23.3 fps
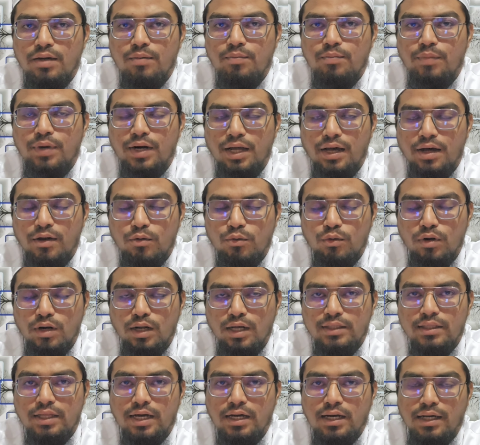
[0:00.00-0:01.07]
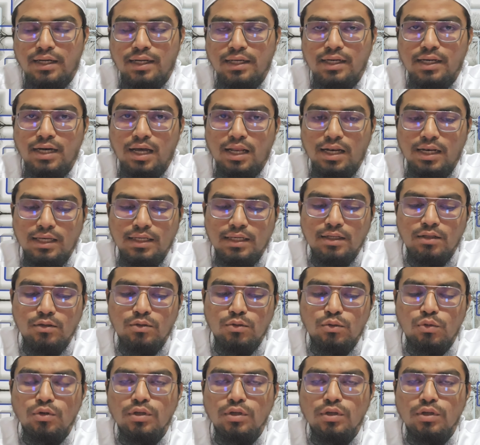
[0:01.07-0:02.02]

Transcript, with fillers: एक बड़ा रोल अदा करेगा लेकिन